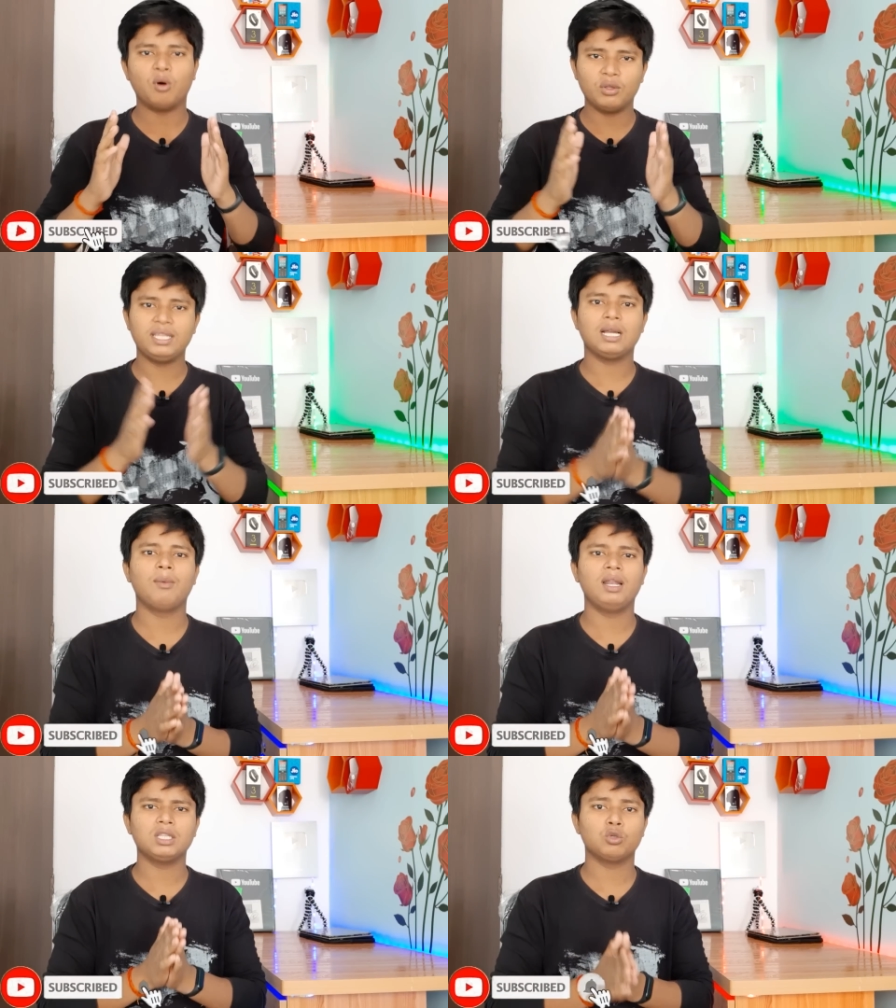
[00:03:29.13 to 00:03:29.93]
बहुत ही
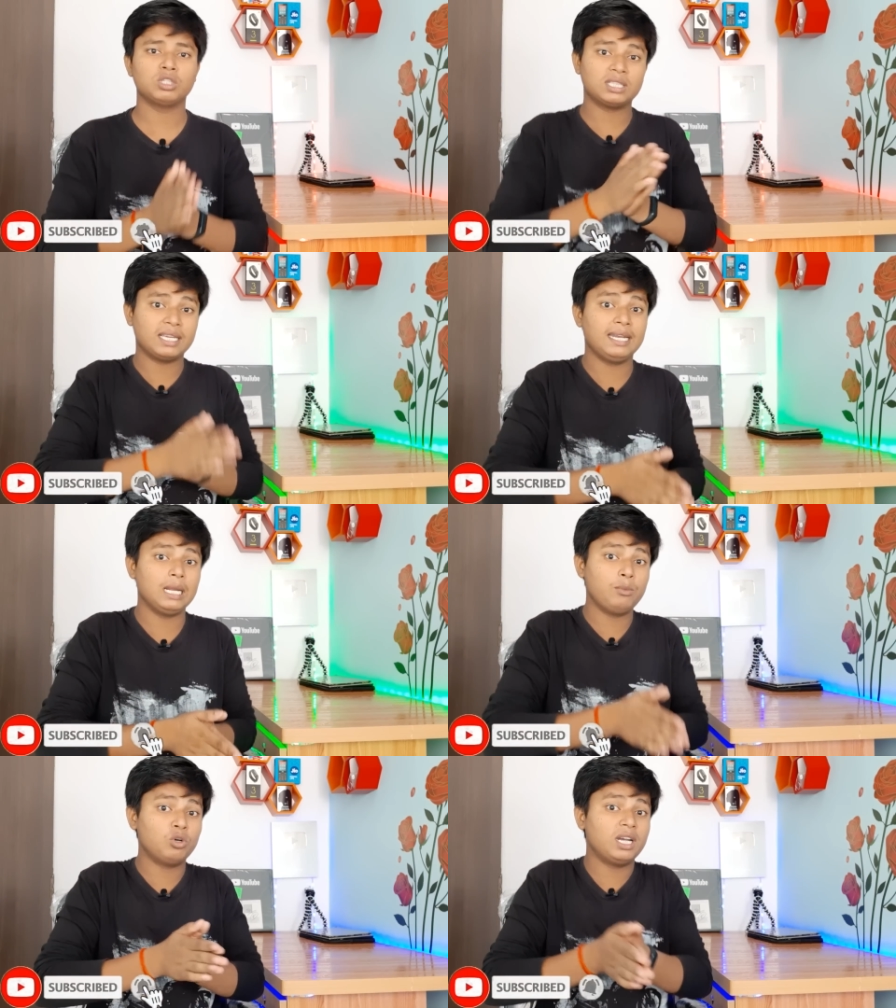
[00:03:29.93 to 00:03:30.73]
कमाल के तो हो सकता है कि
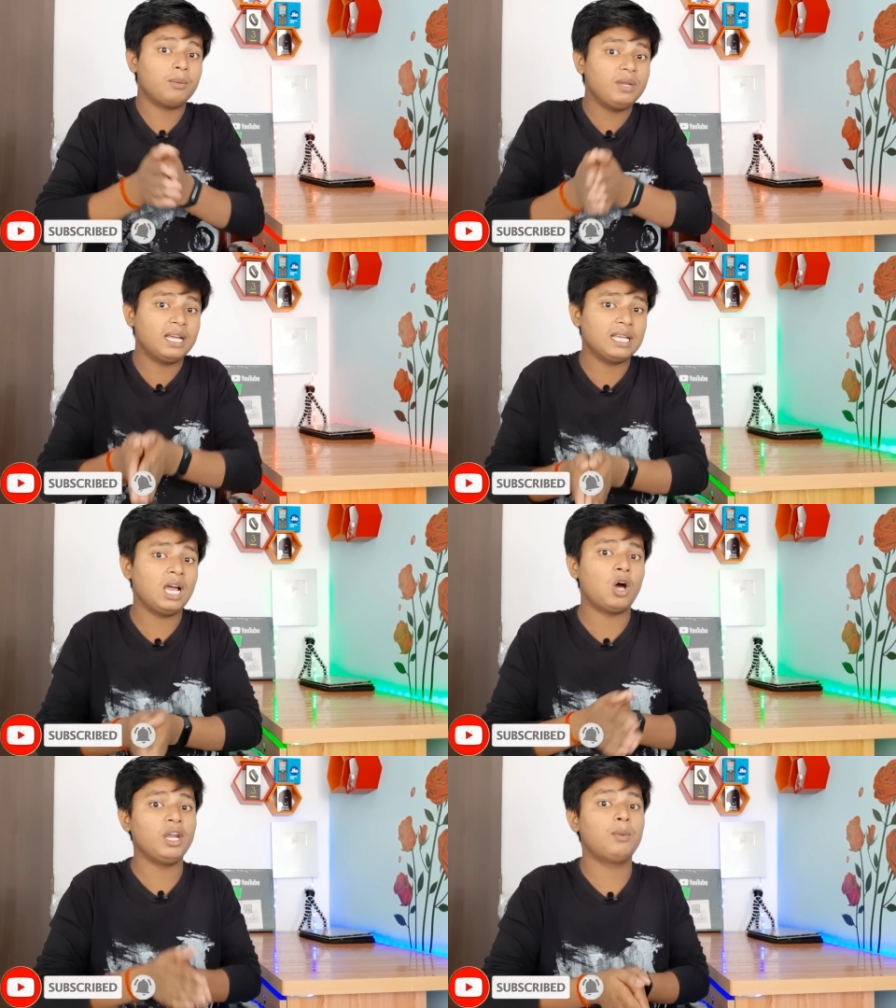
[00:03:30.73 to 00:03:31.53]
रेडमी नोट एट भी आ
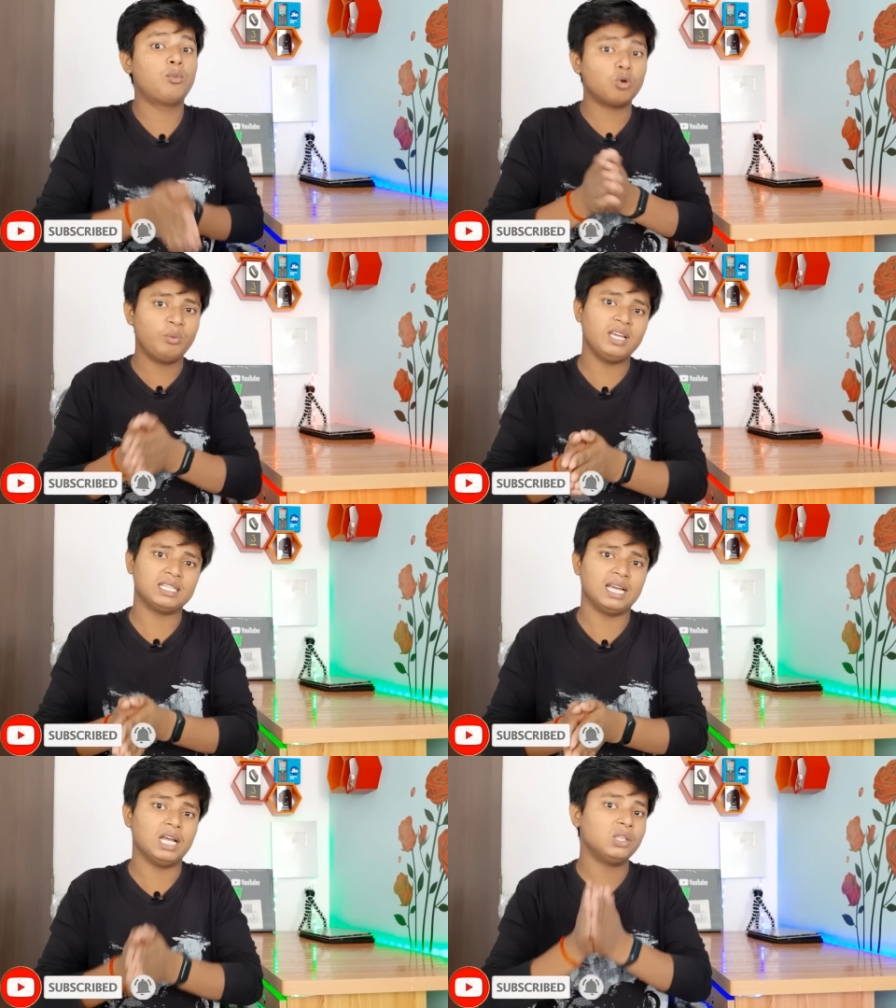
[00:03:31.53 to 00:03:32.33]
जाए और एट प्रो भी
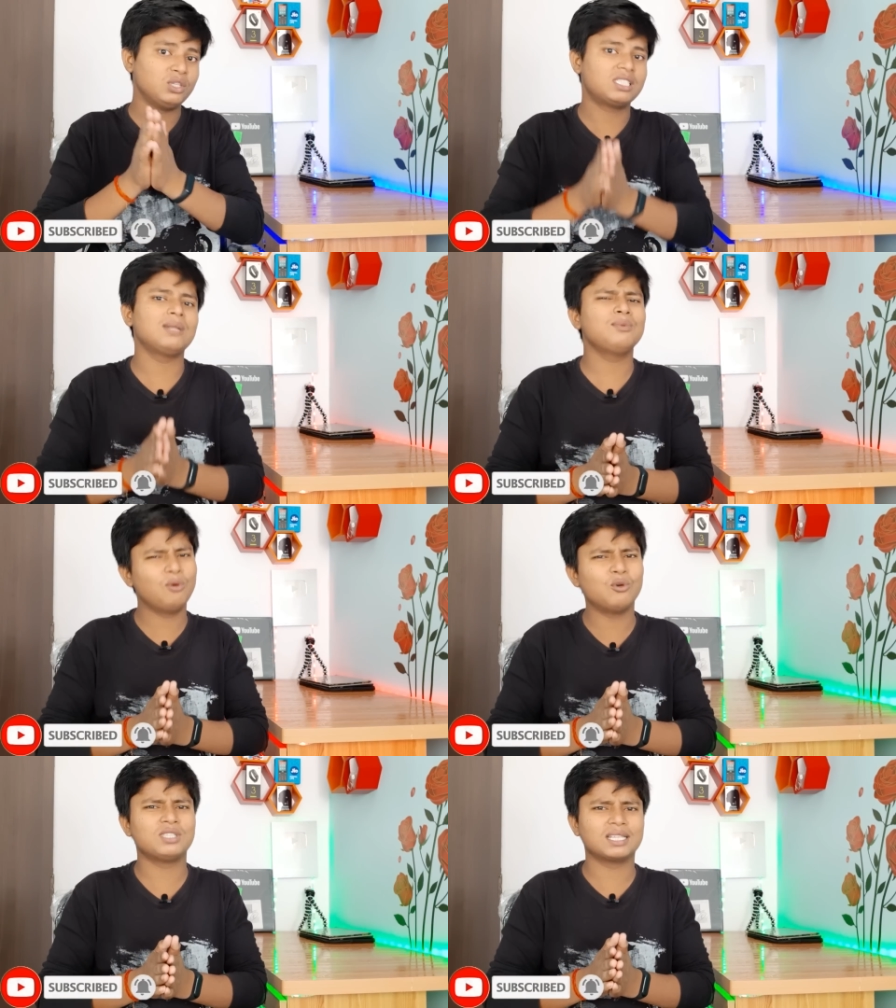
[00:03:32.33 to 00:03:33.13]
आ जाए तो इस तरह से
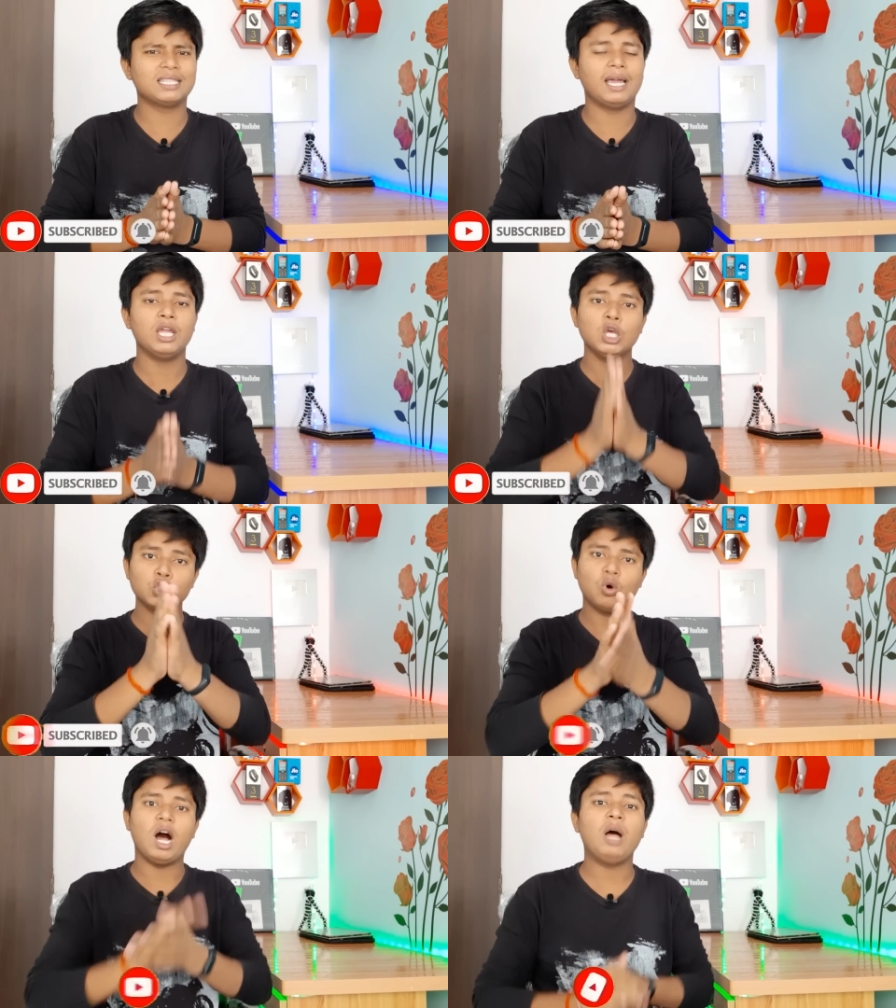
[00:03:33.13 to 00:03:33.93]
भी हो सकता है
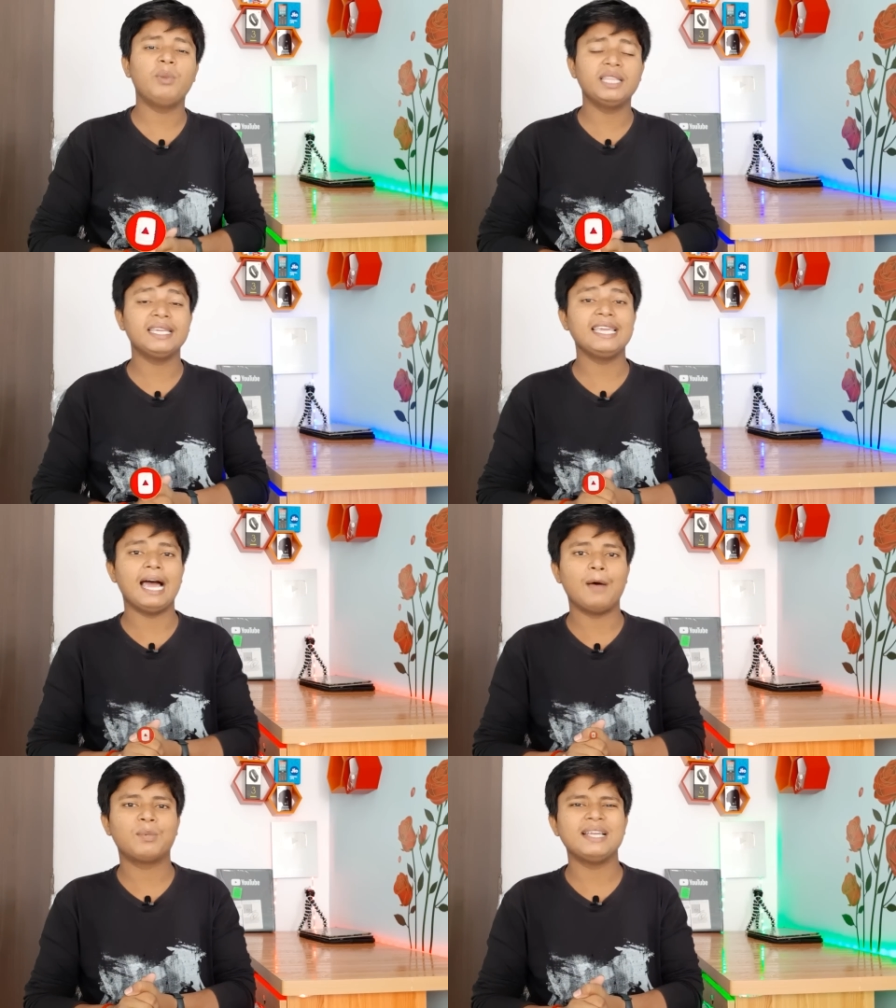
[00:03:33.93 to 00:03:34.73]
तो आप बताइए कि
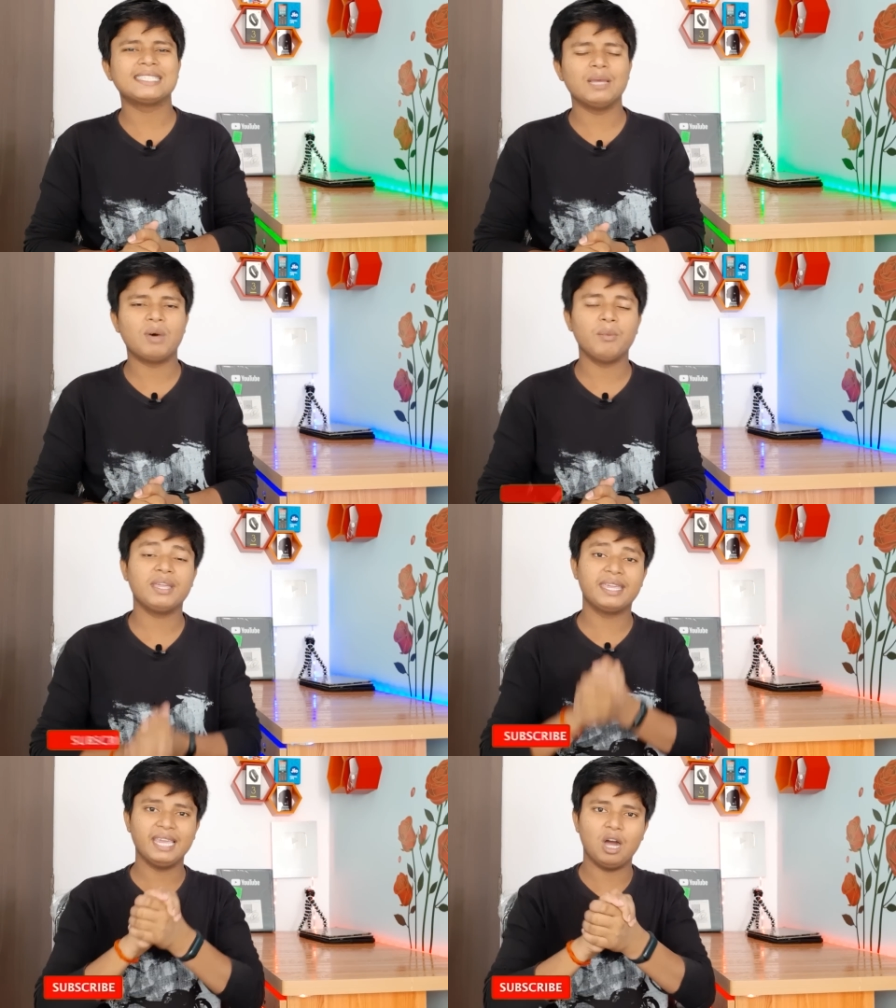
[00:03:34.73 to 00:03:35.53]
आपका इसके बारे
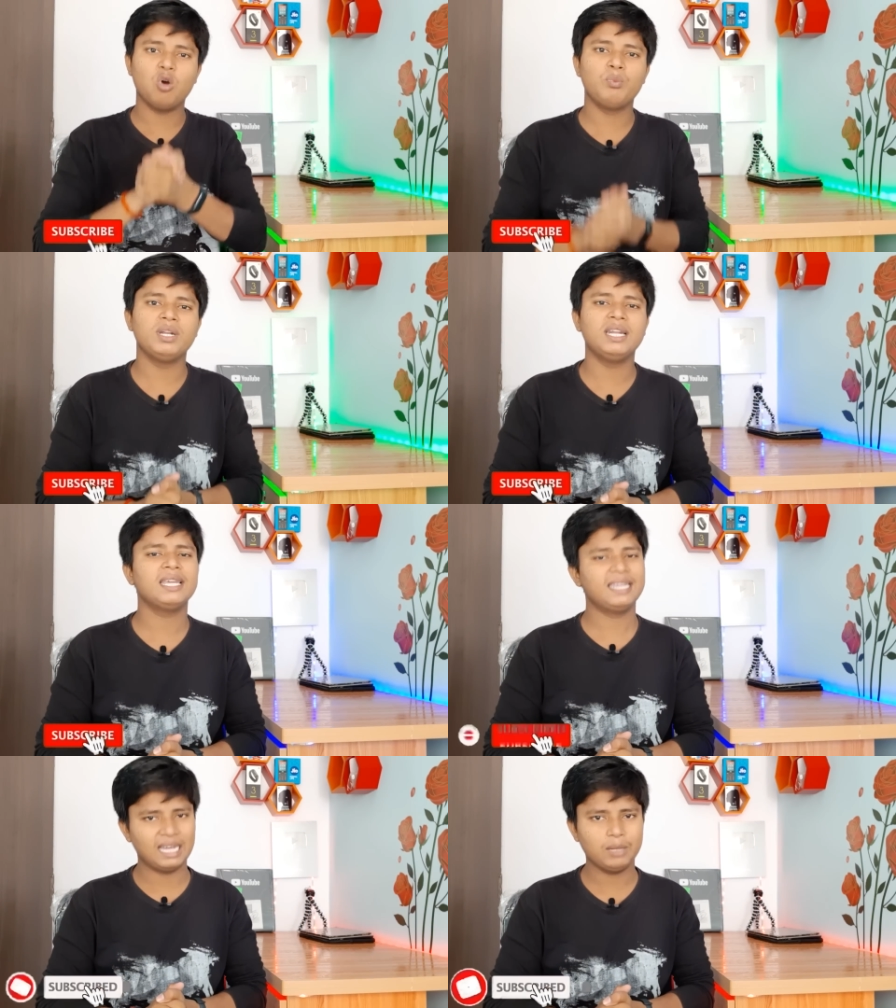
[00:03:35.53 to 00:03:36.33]
में क्या
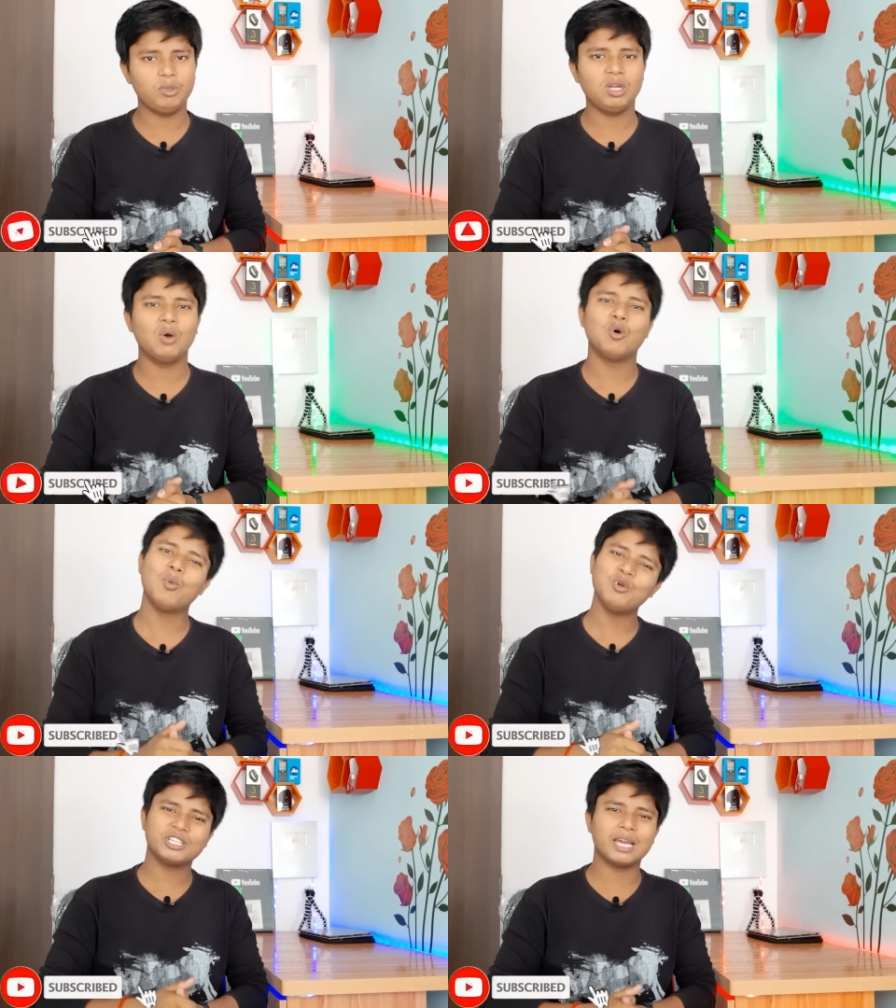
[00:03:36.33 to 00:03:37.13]
ओपिनियन है क्या रिव्यू है
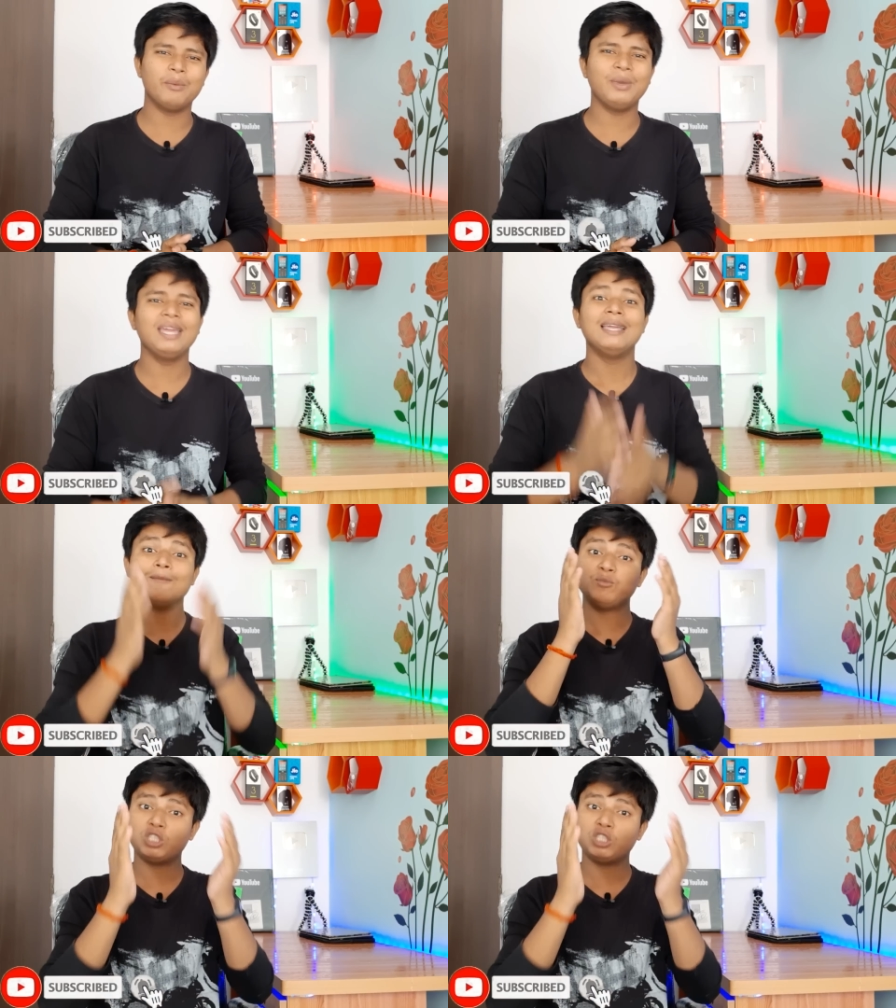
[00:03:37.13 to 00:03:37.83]
वो मुझे कमेंट में